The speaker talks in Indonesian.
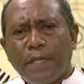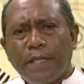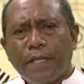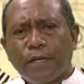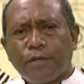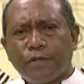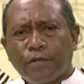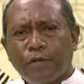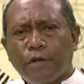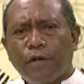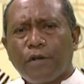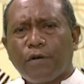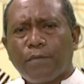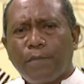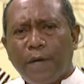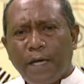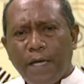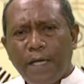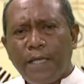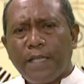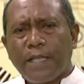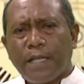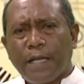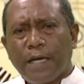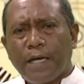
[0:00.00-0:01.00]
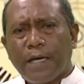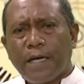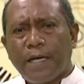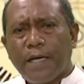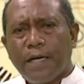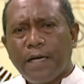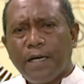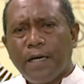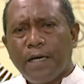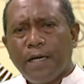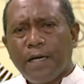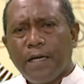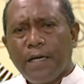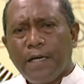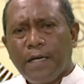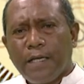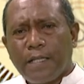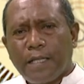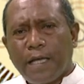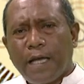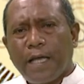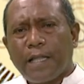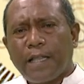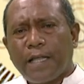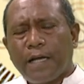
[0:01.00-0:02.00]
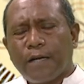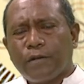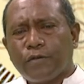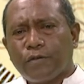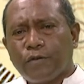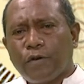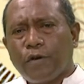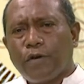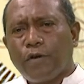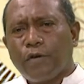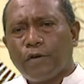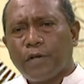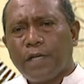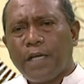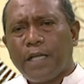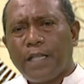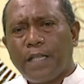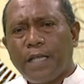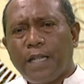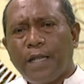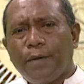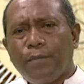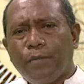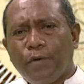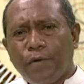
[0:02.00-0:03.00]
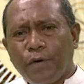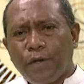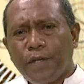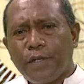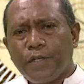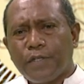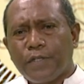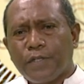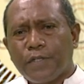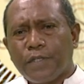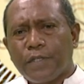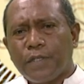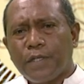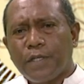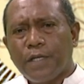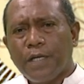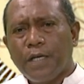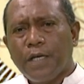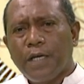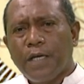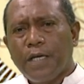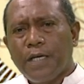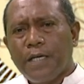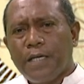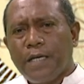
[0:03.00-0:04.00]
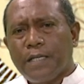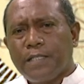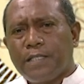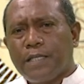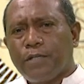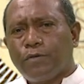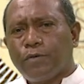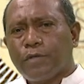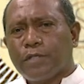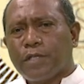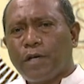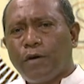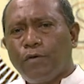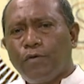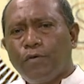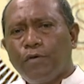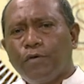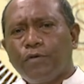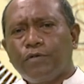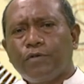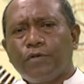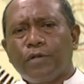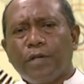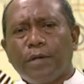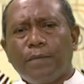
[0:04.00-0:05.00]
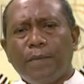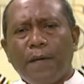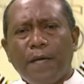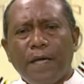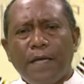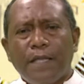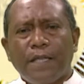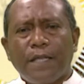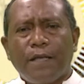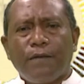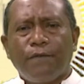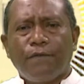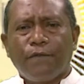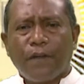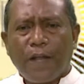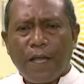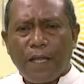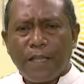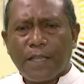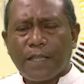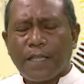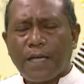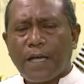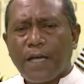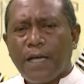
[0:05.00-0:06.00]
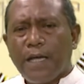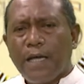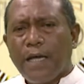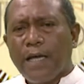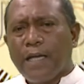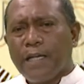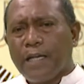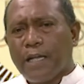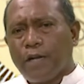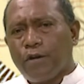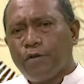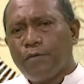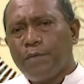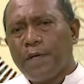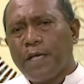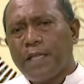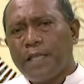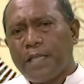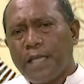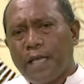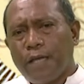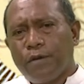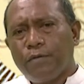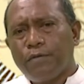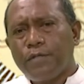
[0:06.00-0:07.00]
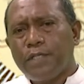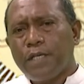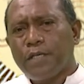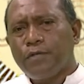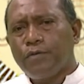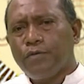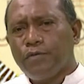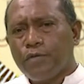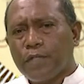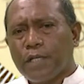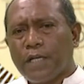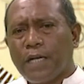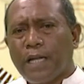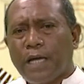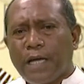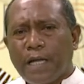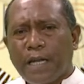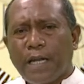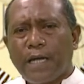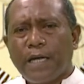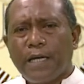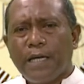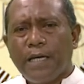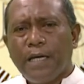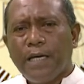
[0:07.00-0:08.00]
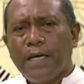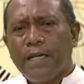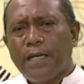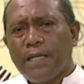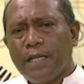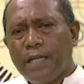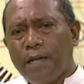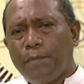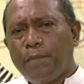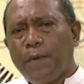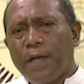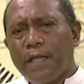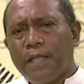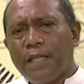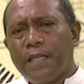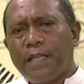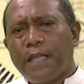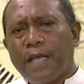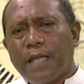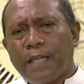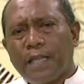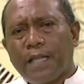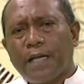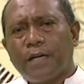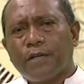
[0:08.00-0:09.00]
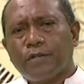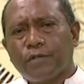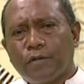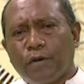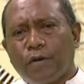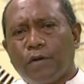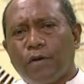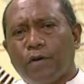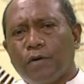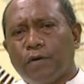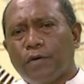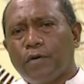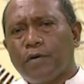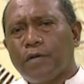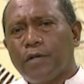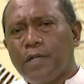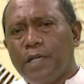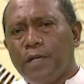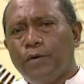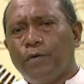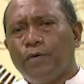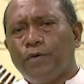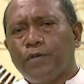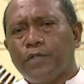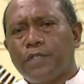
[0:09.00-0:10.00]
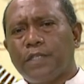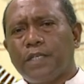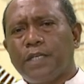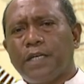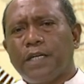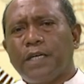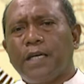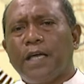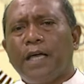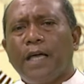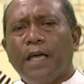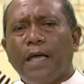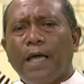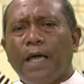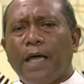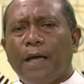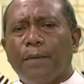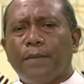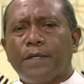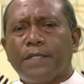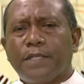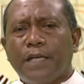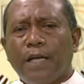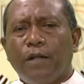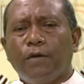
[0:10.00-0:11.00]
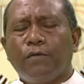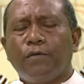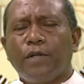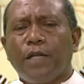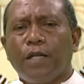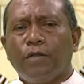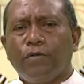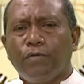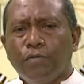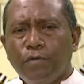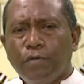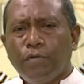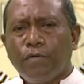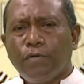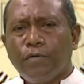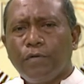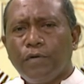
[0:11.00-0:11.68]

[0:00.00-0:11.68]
solok ba ita. Ita hetang solok hete iya moris ia e situação rota na vei te enfrenta da ia hetero ia larang de repente te hetan solo pi hosi ema seluk ne tulum